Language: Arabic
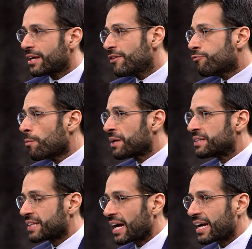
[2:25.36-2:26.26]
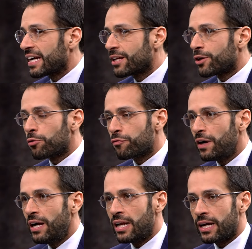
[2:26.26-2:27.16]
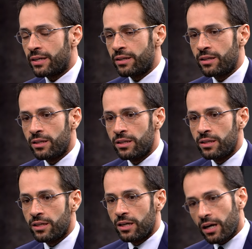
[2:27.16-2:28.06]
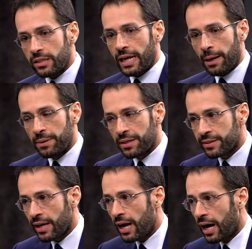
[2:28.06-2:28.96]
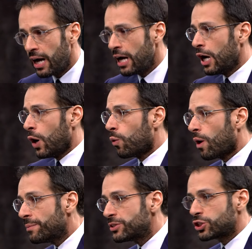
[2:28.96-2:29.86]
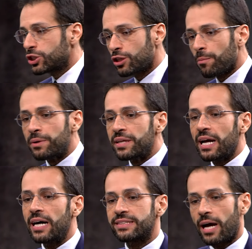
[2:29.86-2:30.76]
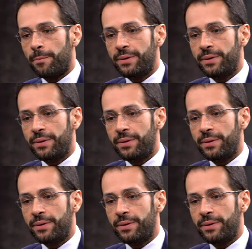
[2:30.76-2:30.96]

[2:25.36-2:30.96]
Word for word: كيف ممكن تتأكد انه فعلا اختك بالرضاعة ومش تبريرات عم